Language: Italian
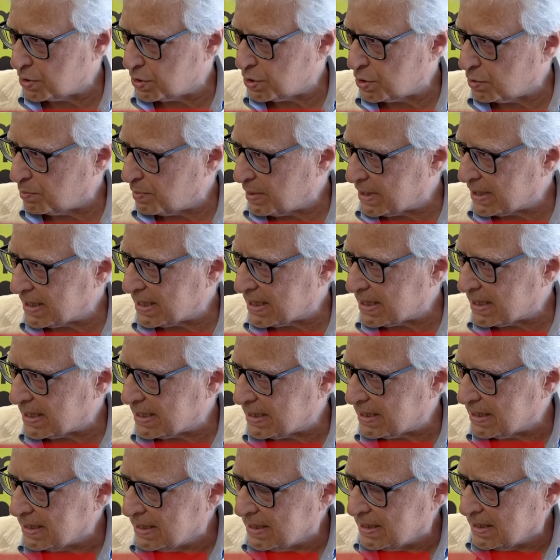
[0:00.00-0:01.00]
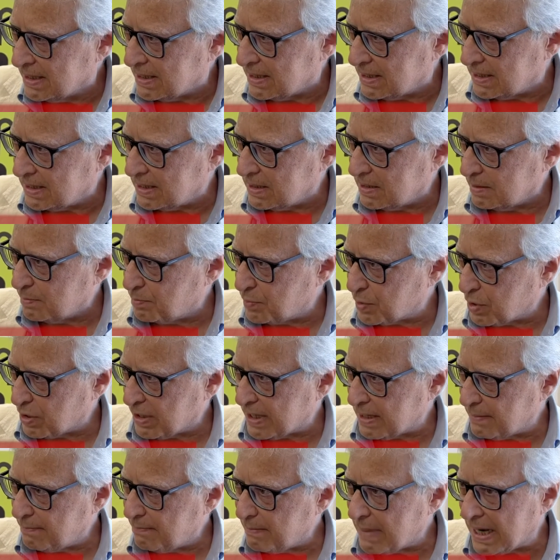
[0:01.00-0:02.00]
per eh,
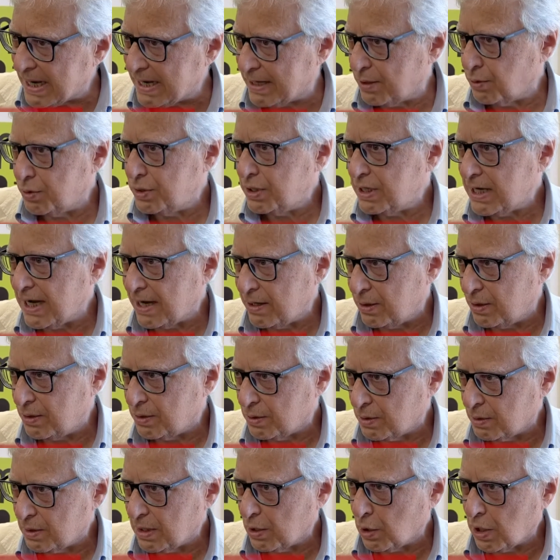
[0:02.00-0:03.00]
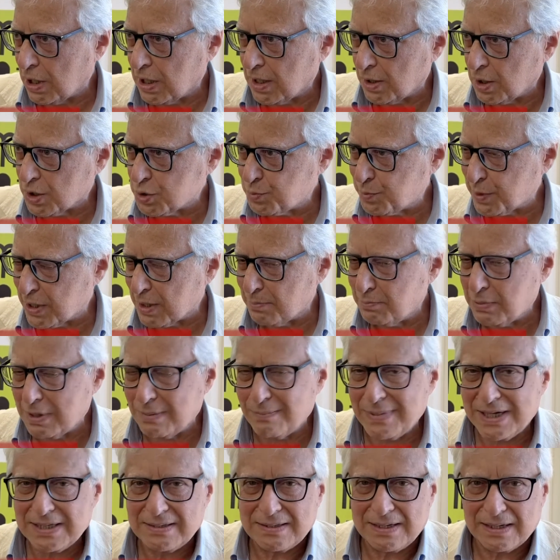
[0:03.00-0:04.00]
programmare ogni anno,
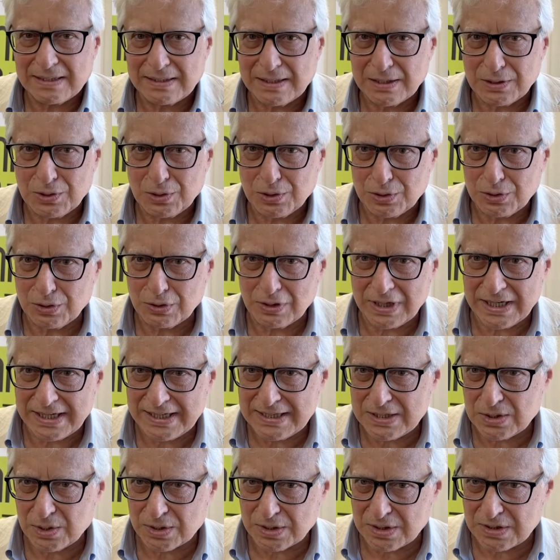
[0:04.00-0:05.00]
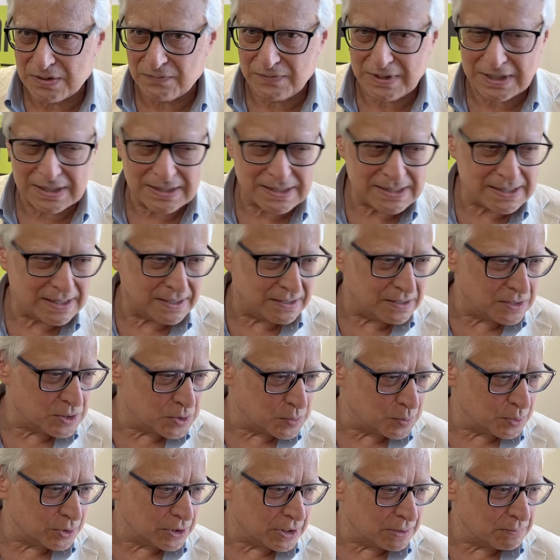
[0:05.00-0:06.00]
auspicabilmente anche con le risorse finanziarie
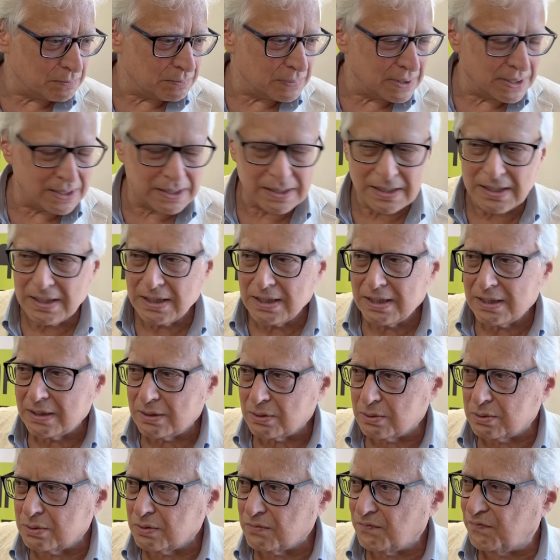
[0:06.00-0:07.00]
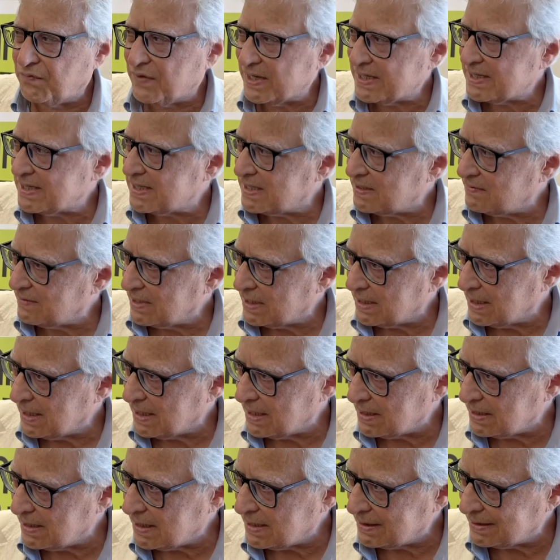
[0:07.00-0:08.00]
disponibili, un
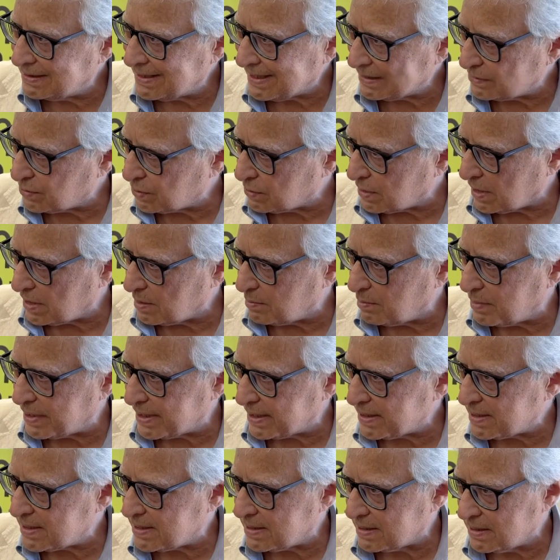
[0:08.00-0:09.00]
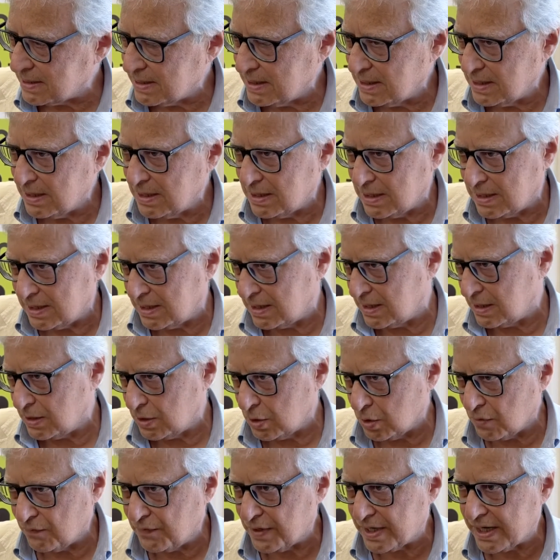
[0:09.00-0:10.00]
festival del teatro calabrese. Eh,
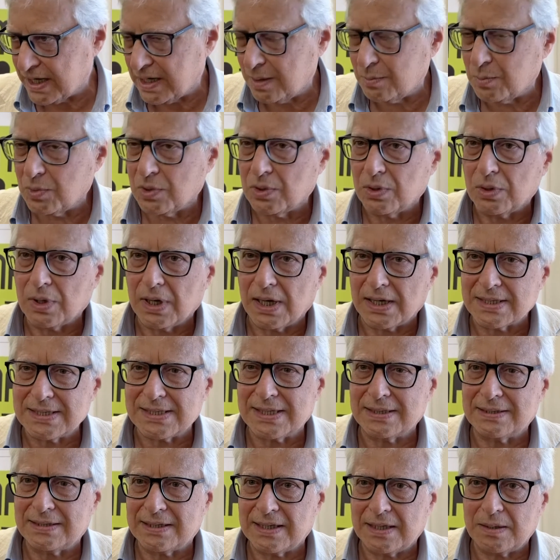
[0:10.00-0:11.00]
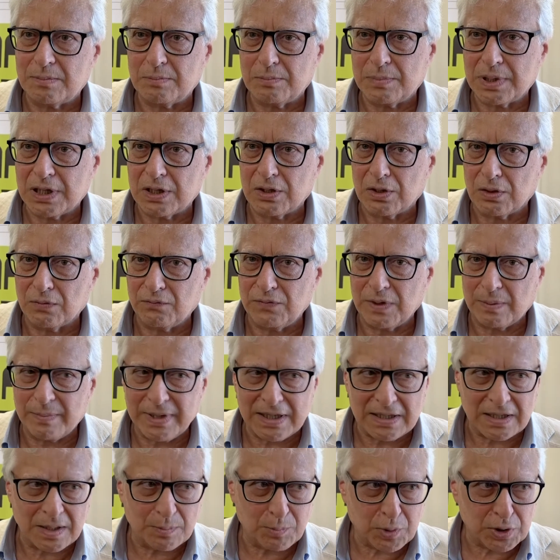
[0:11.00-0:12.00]
lo faremo a settembre,
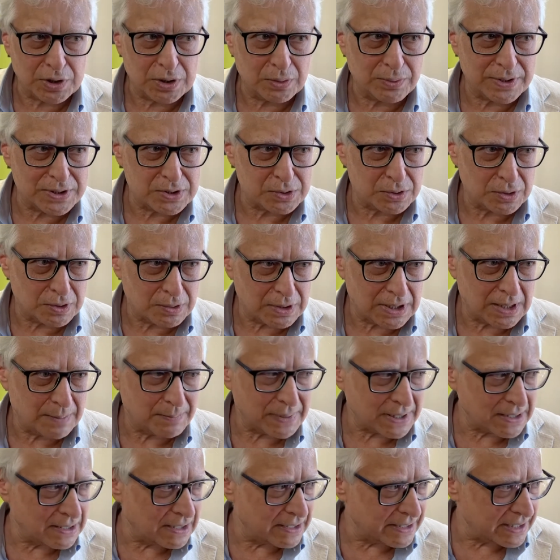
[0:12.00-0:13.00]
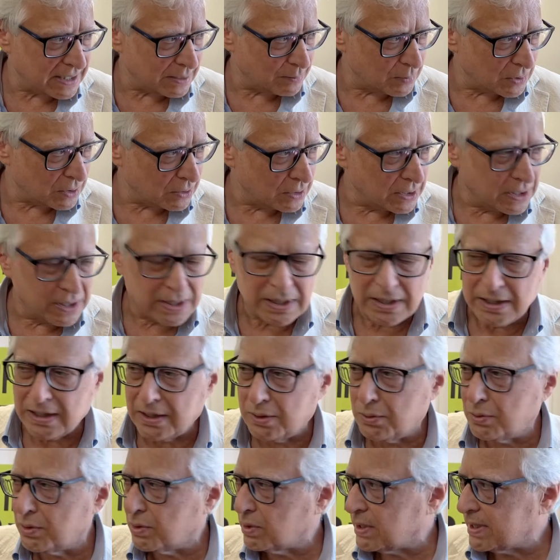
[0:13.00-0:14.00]
ovviamente poi di questo ne parleremo in
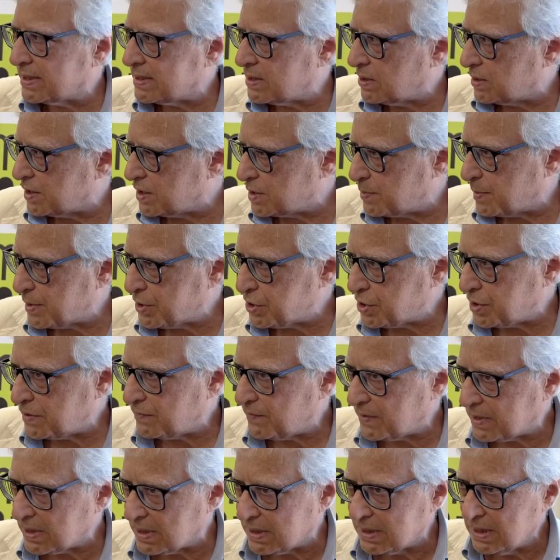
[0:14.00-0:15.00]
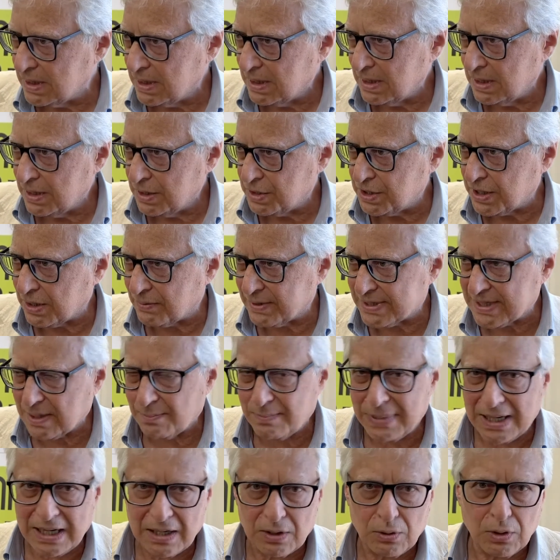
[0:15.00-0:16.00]
un'occasione specifica. C'è questa
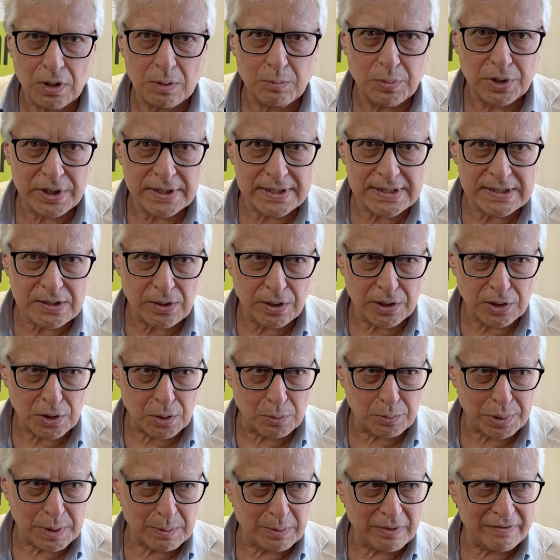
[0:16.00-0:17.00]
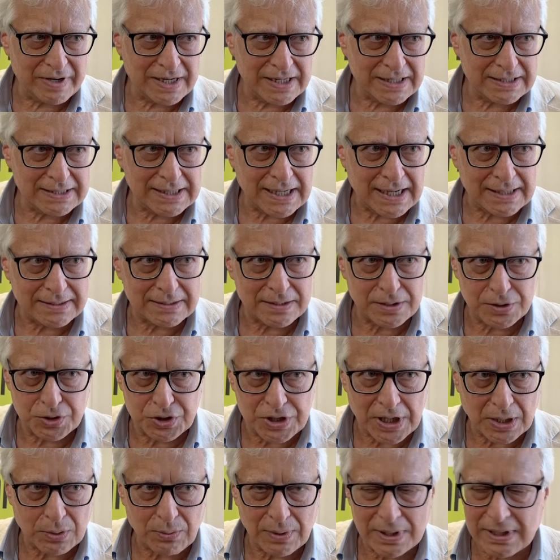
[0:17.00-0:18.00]
bella collaborazione con Primavera dei Teatri,
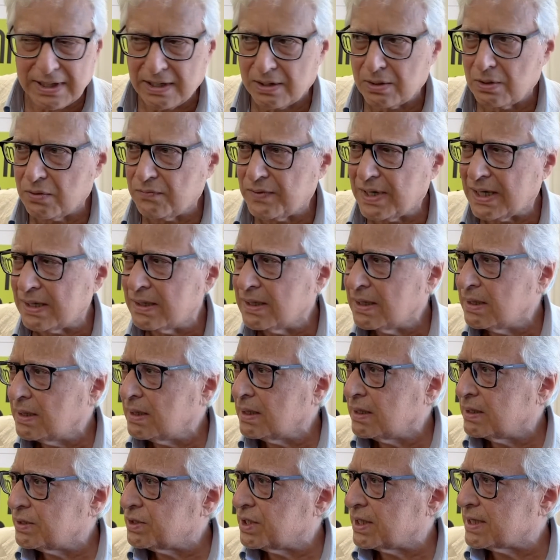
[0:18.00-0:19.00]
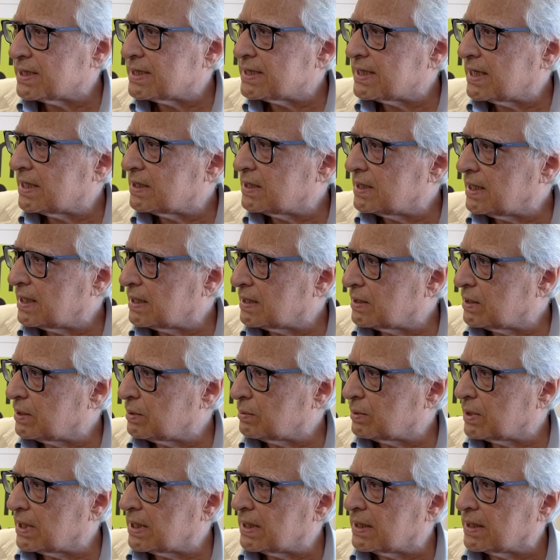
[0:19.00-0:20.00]
già qualche anno fa c'era stata anche
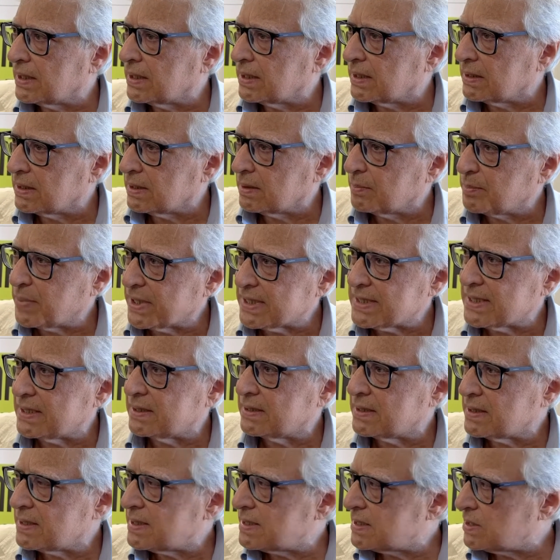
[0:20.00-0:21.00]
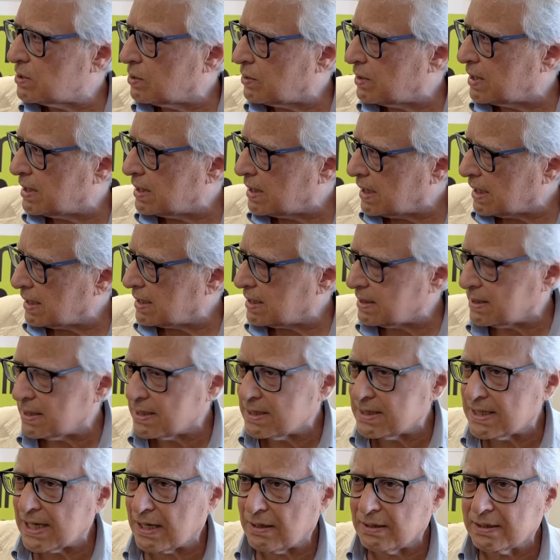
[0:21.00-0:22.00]
una eh, presentazione a
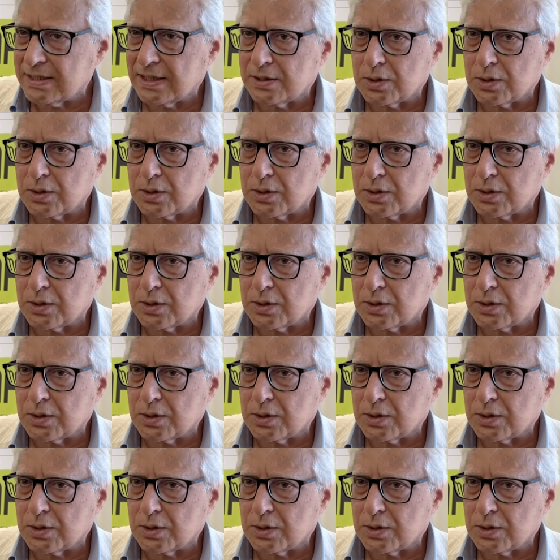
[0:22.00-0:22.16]
Catanzaro al Teatro